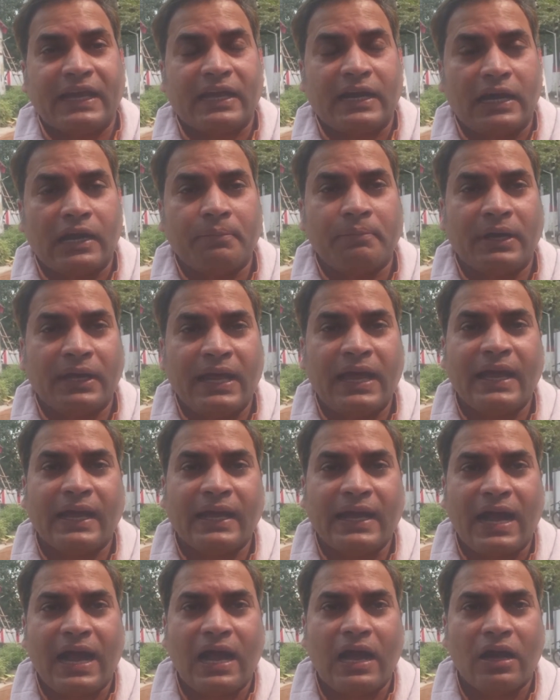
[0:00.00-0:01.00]
के घर में
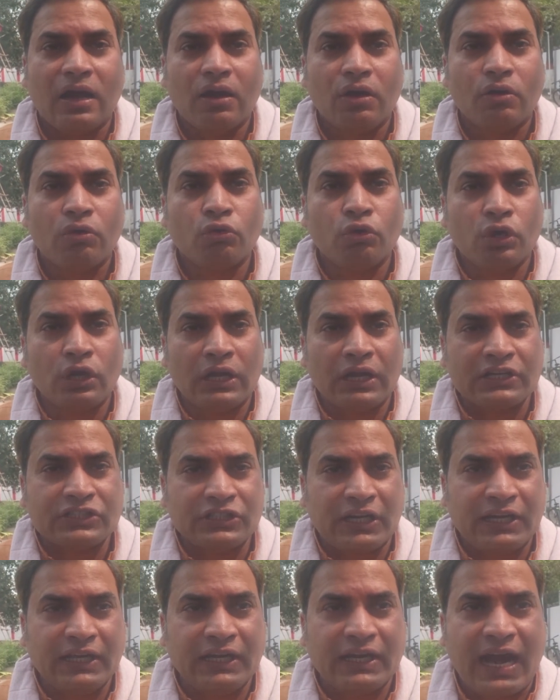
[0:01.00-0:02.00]
रहेगा वो
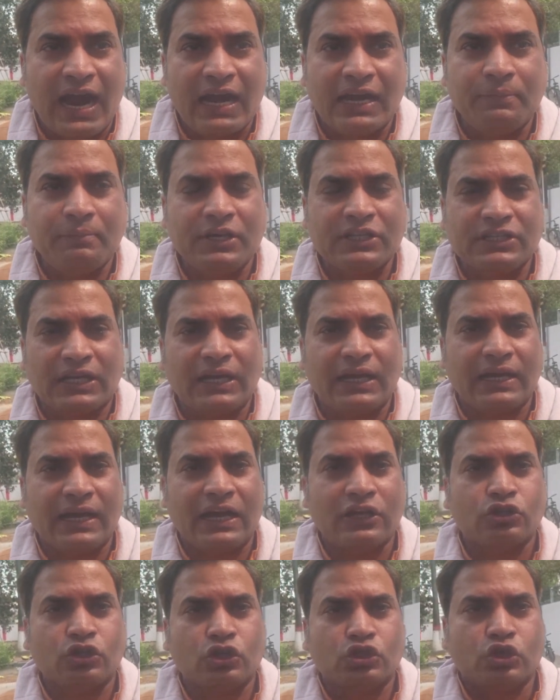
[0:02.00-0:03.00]
लग्जरी गाड़ी में
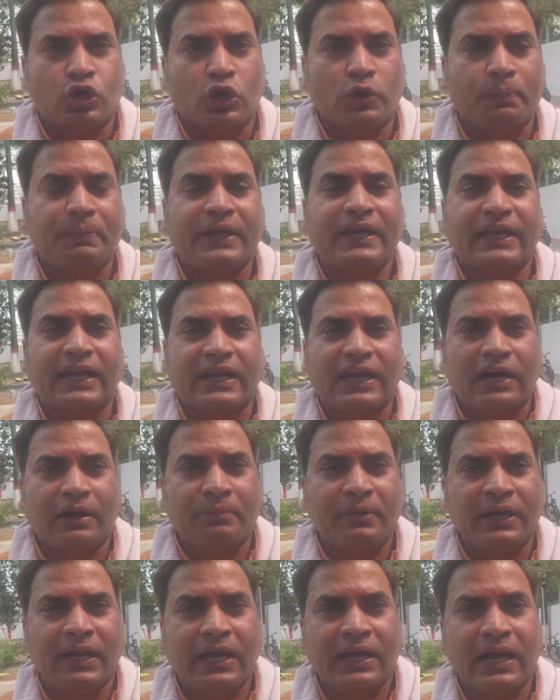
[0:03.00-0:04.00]
चलेगा जो झोपड़ी के घर
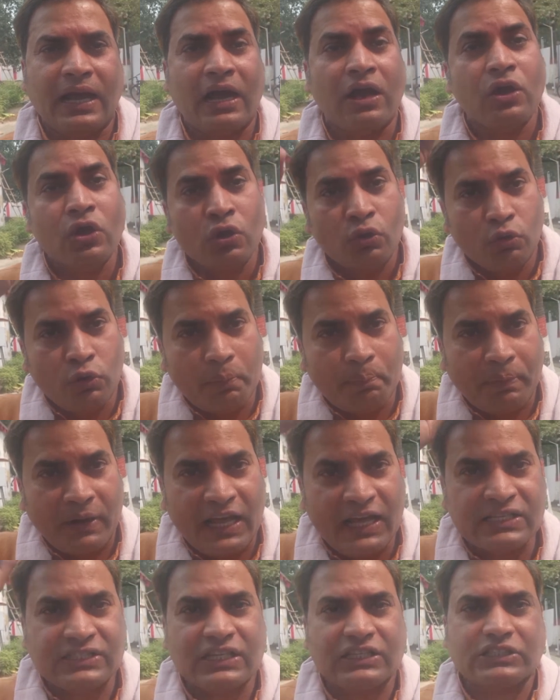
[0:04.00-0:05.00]
में रहेगा वो
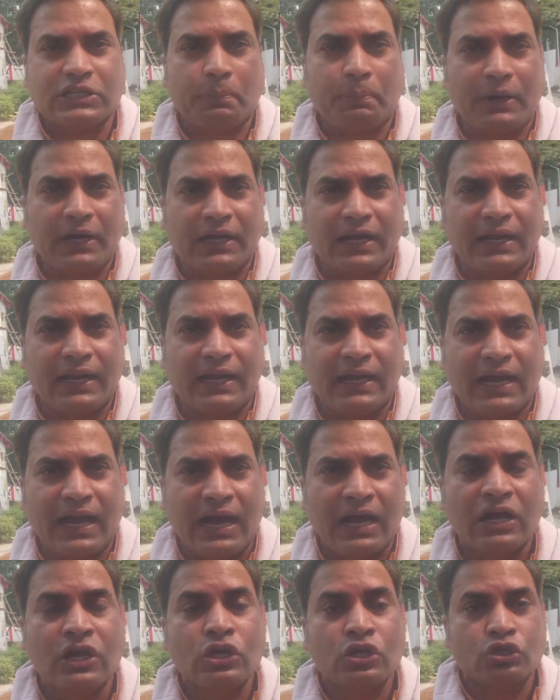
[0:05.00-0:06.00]
प्लेन से सफर
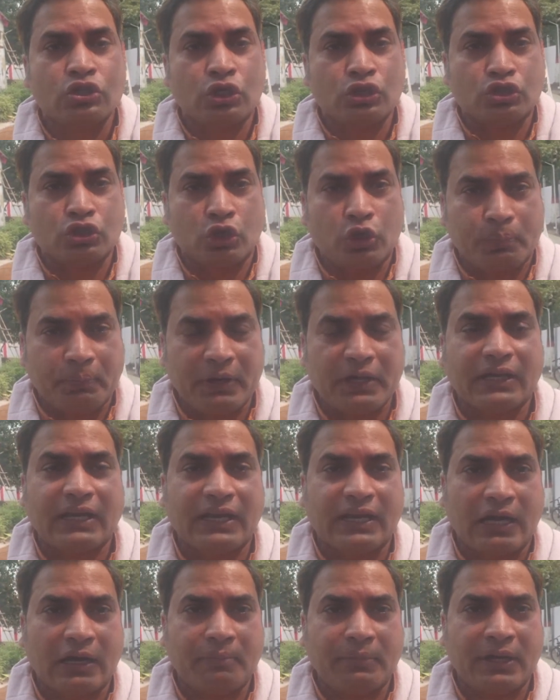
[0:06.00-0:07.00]
करेगा जो झोपड़ी
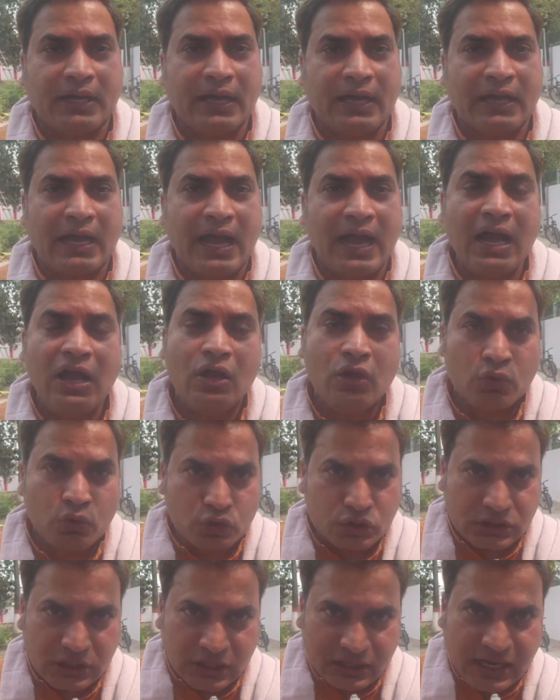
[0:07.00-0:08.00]
के घर में रहेगा
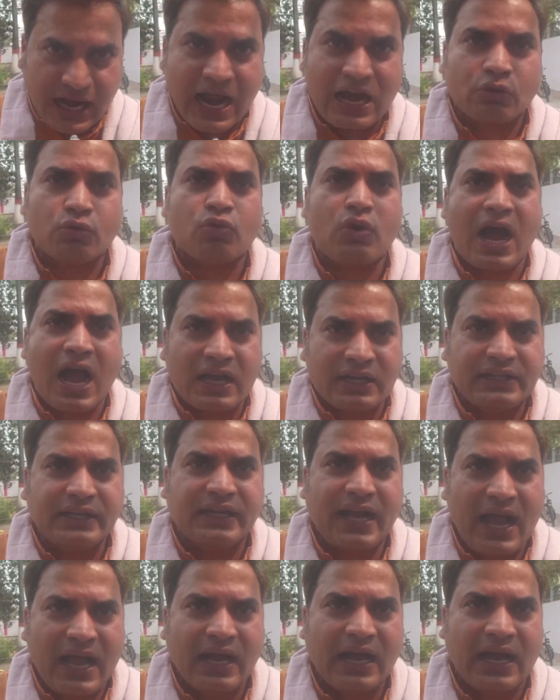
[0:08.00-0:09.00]
वो सरकार को आंख
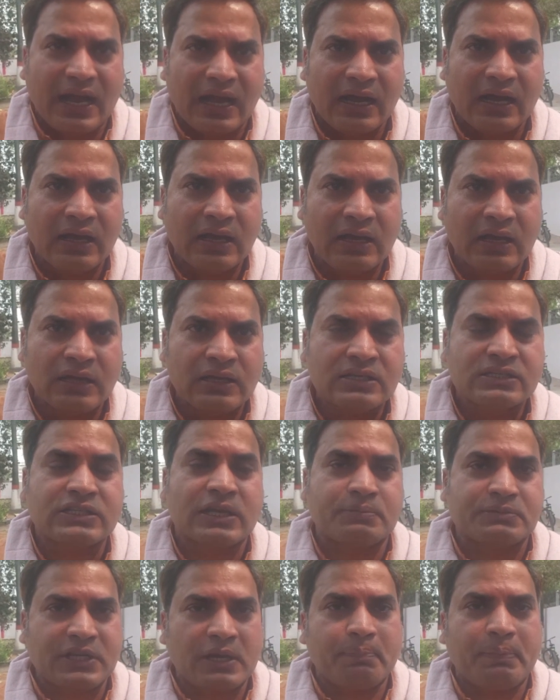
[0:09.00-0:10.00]
दिखाएगा
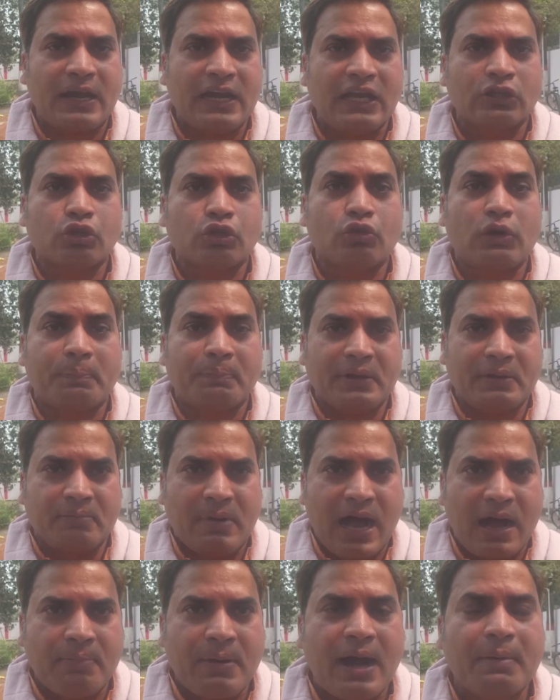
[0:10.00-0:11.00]
सबसे पहले तो अपने
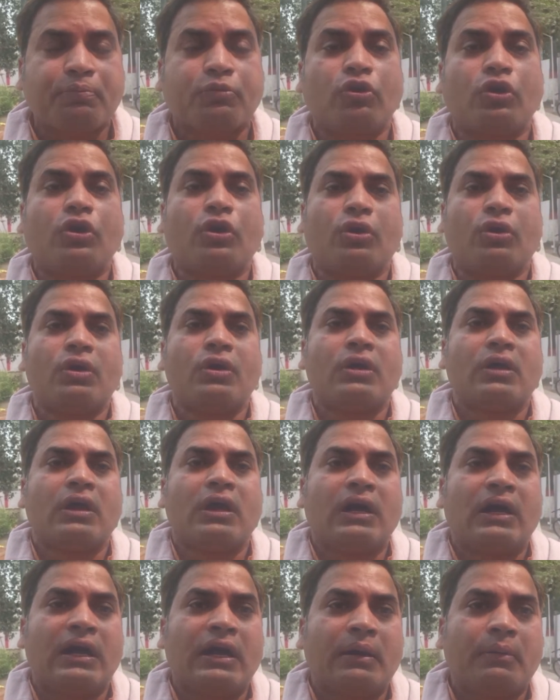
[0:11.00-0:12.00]
माँ बाप को
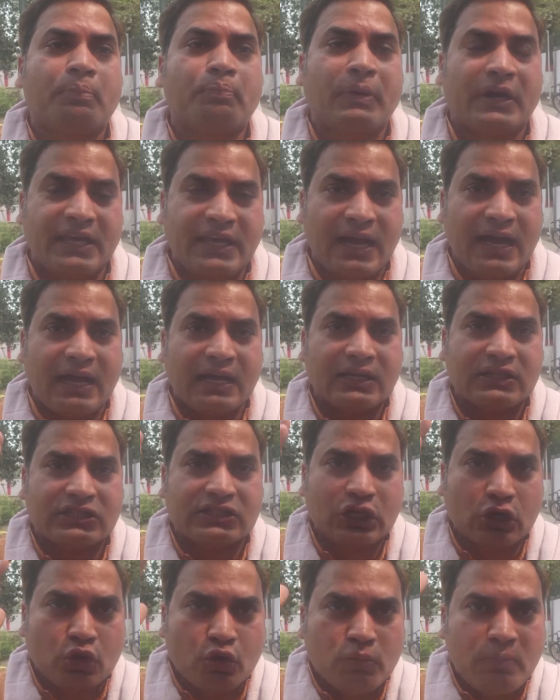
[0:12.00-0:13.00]
बढ़िया
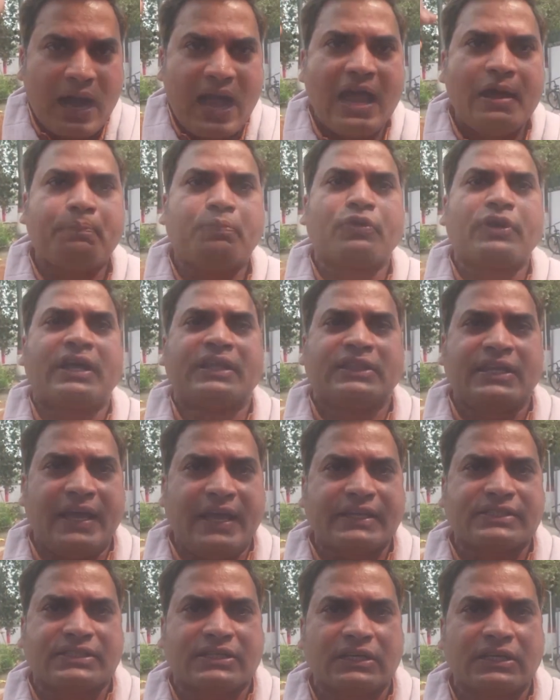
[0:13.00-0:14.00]
से घुमाए पूरा
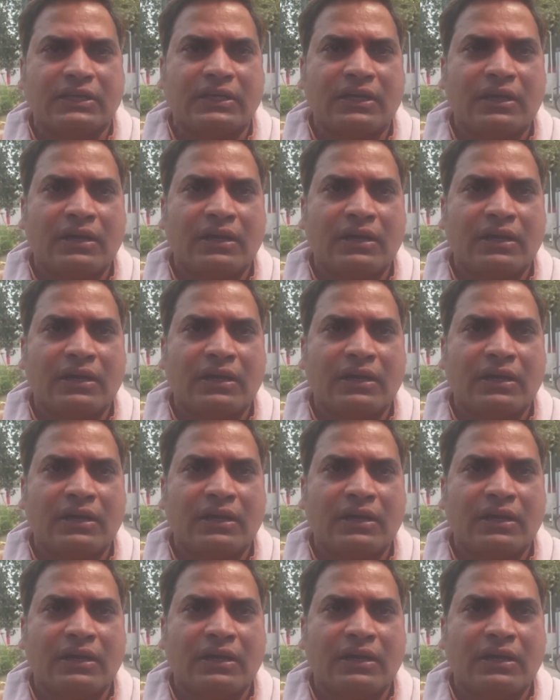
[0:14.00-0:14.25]
देश